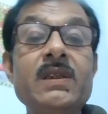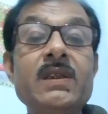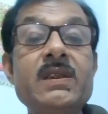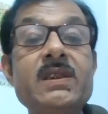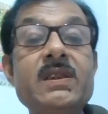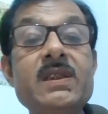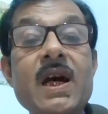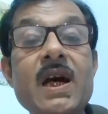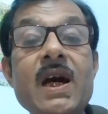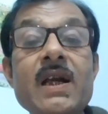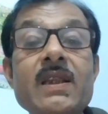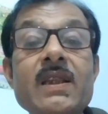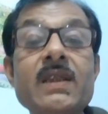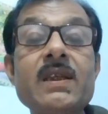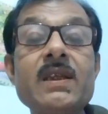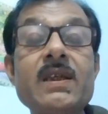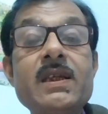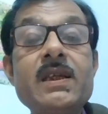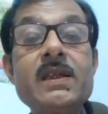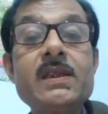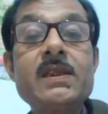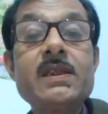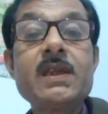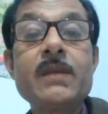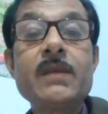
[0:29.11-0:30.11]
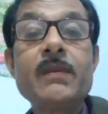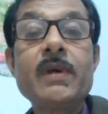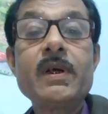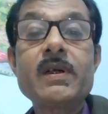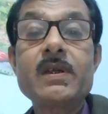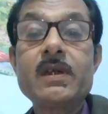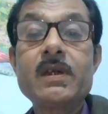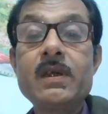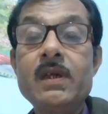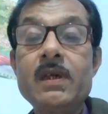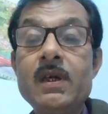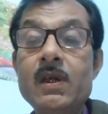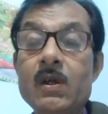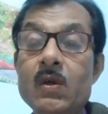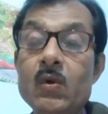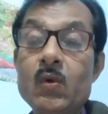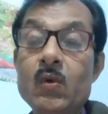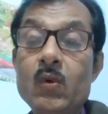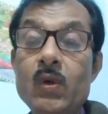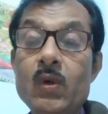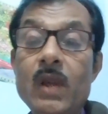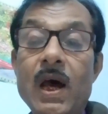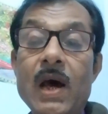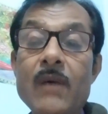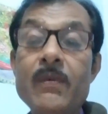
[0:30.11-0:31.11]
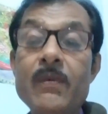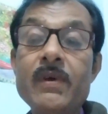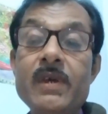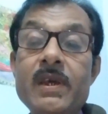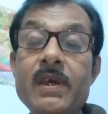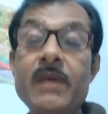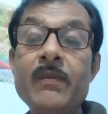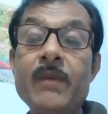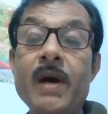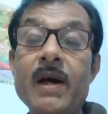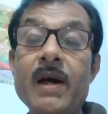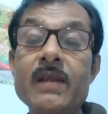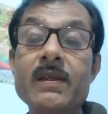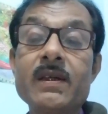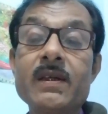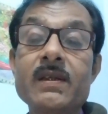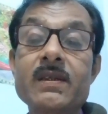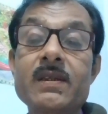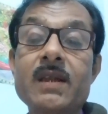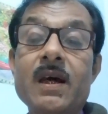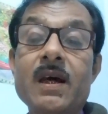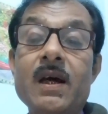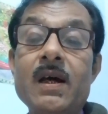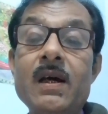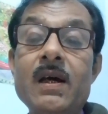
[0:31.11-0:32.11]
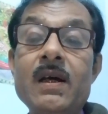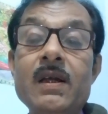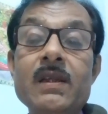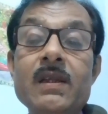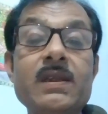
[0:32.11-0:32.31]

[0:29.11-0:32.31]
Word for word: चांद की चमक गुलाब की मादकता